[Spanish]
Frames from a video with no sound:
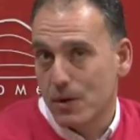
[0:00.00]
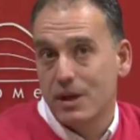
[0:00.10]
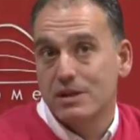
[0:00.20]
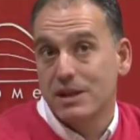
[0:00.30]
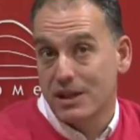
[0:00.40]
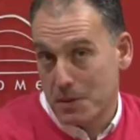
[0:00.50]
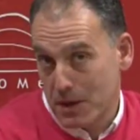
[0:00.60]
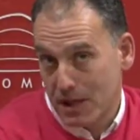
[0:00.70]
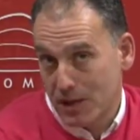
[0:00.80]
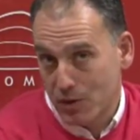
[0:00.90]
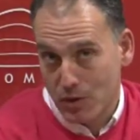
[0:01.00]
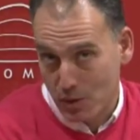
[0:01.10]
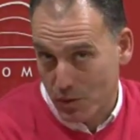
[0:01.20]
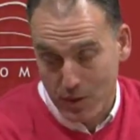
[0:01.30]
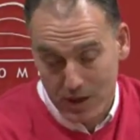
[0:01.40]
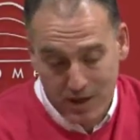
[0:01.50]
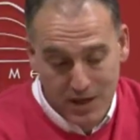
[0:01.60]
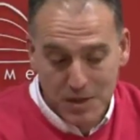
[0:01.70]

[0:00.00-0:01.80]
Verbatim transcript: mayoría están trabajando, con lo cual